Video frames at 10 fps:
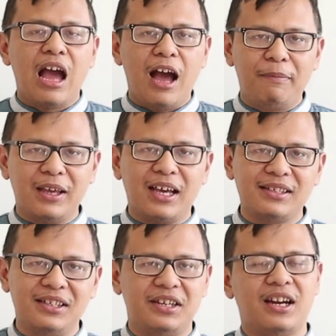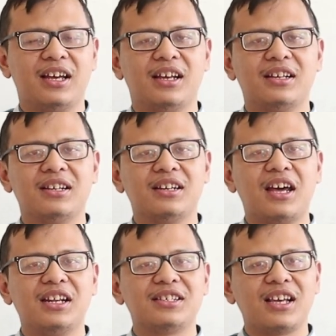aplikasi
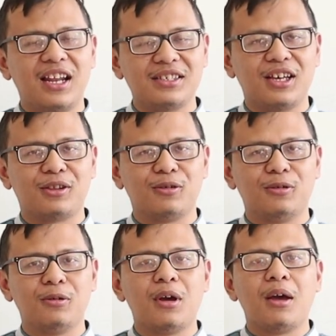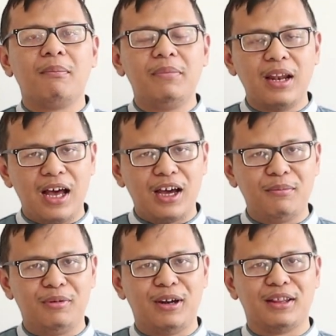dari salah satu bilangan
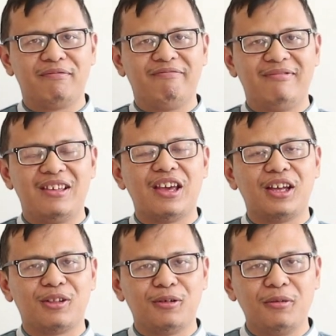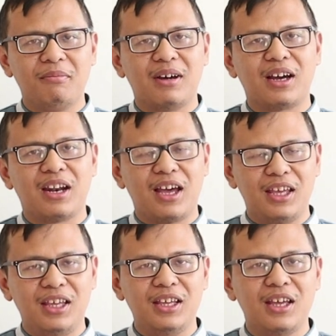bulat, yaitu
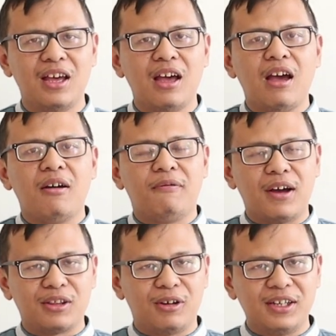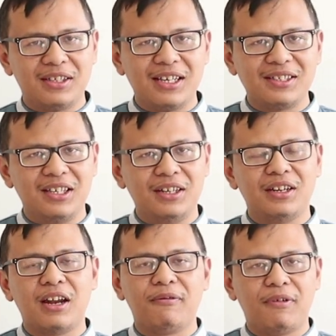mengenai faktorisasi
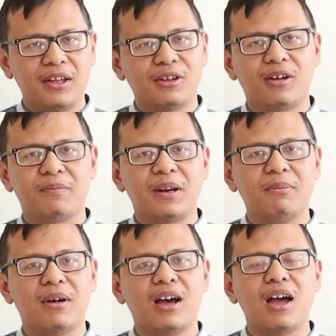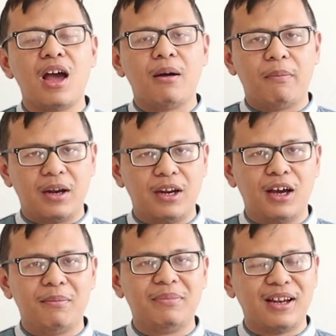dan faktor prima
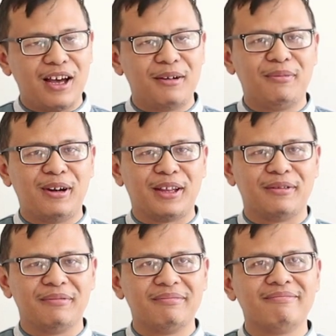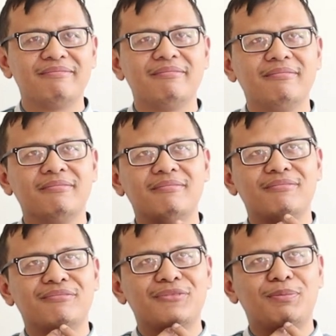pada bilangan bulat.
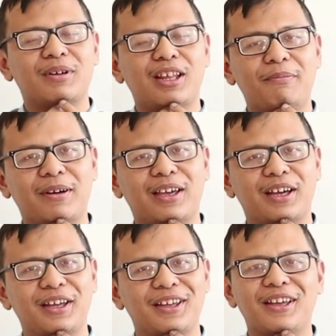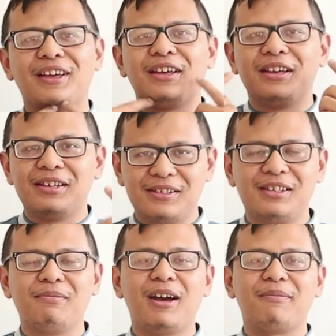Hmm, seperti apa ya?
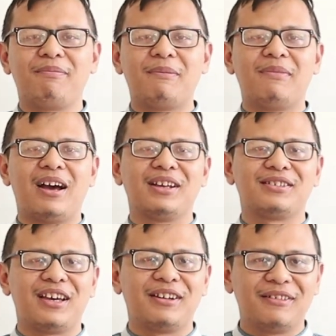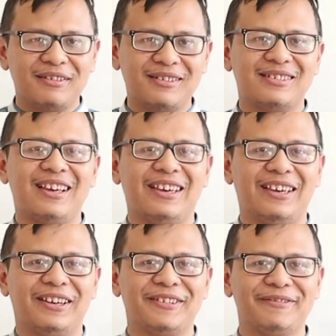Simak pembahasan
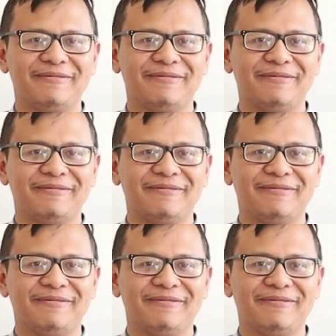saya.